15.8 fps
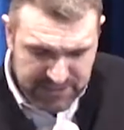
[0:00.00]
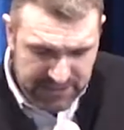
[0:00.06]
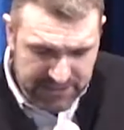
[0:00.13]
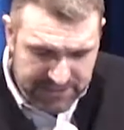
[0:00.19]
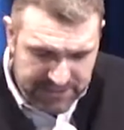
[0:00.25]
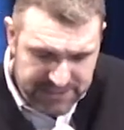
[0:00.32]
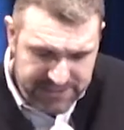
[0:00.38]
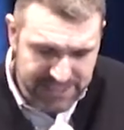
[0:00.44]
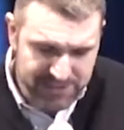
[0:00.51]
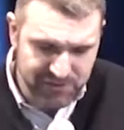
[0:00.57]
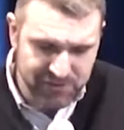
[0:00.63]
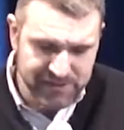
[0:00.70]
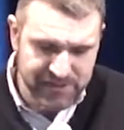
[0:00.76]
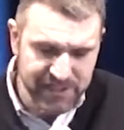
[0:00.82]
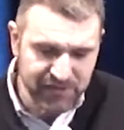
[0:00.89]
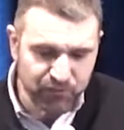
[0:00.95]
Il disait
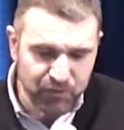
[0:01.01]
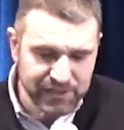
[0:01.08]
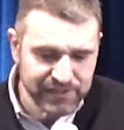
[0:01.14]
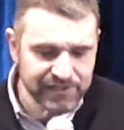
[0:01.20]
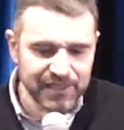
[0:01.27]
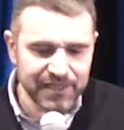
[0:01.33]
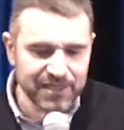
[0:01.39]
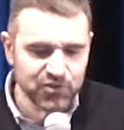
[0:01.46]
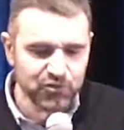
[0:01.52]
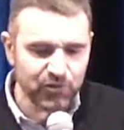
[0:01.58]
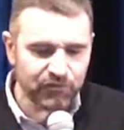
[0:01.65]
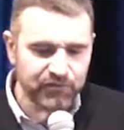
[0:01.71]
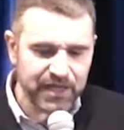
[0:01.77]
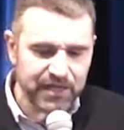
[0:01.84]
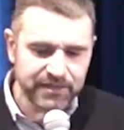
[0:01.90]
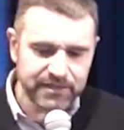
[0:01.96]
ceci, Voici les jours
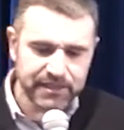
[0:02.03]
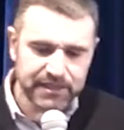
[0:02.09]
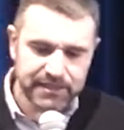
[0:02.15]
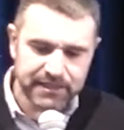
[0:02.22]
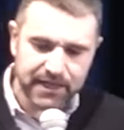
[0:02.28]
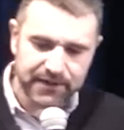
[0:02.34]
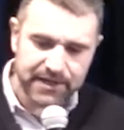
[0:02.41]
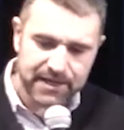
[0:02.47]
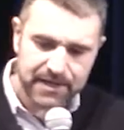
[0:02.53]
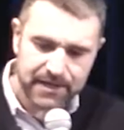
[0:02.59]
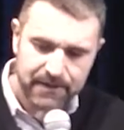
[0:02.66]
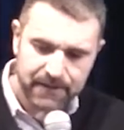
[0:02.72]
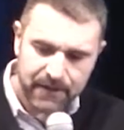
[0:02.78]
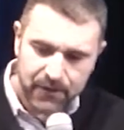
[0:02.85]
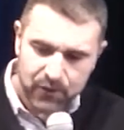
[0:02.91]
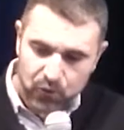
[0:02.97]
viennent, dit l'Éternel,
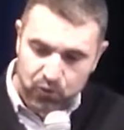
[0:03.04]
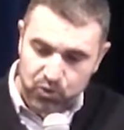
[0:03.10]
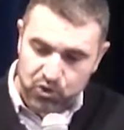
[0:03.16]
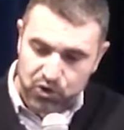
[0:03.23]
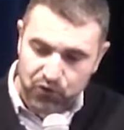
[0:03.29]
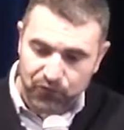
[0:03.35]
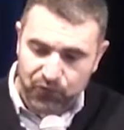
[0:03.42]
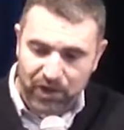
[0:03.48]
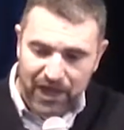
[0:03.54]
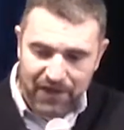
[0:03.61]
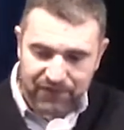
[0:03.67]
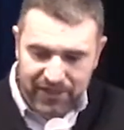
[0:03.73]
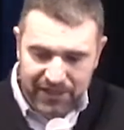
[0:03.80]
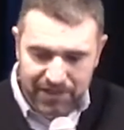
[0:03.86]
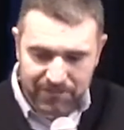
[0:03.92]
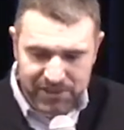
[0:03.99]
où je ferai
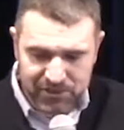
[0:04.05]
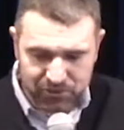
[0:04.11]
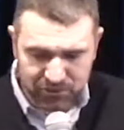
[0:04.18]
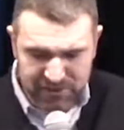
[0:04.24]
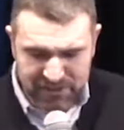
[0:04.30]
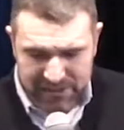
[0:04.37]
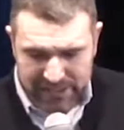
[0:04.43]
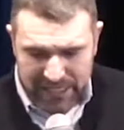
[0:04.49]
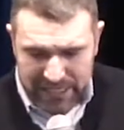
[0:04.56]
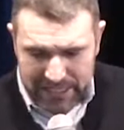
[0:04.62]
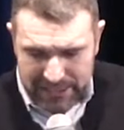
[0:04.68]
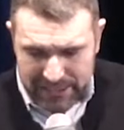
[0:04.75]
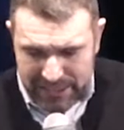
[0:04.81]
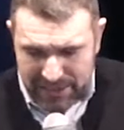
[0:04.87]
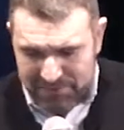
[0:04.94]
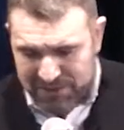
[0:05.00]
avec la maison
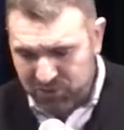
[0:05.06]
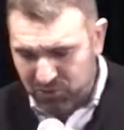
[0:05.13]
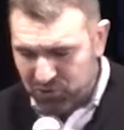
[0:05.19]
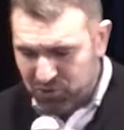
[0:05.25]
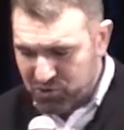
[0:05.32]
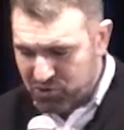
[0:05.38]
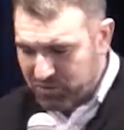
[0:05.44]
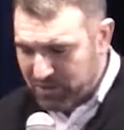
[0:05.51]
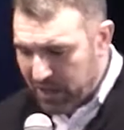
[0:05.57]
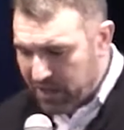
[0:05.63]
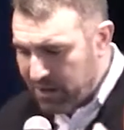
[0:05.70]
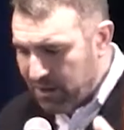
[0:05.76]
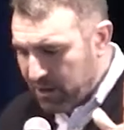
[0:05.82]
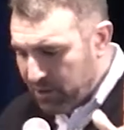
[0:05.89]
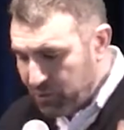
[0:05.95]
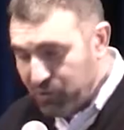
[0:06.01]
d'Israël et la maison de
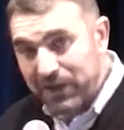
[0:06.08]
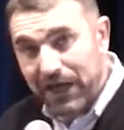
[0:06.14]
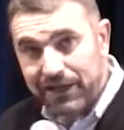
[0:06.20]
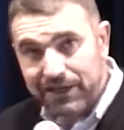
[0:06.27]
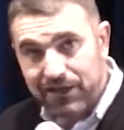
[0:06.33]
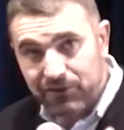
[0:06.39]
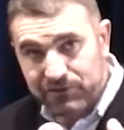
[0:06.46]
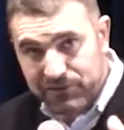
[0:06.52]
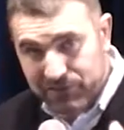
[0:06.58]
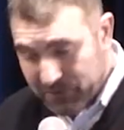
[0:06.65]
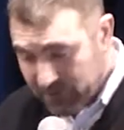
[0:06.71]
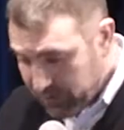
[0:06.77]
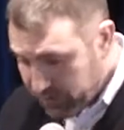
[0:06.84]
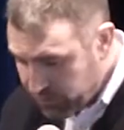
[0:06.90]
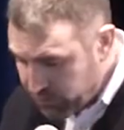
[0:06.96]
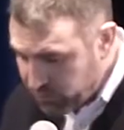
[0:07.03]
Juda une alliance
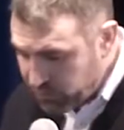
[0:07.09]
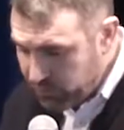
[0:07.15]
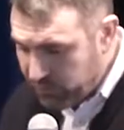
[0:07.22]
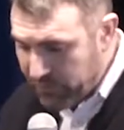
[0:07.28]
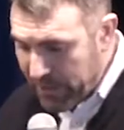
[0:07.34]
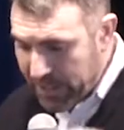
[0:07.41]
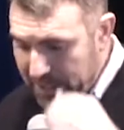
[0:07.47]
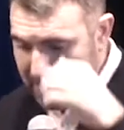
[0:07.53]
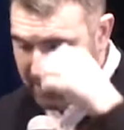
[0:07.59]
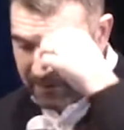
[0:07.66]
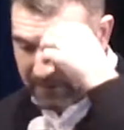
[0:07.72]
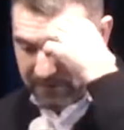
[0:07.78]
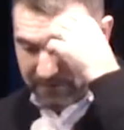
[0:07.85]
nouvelle.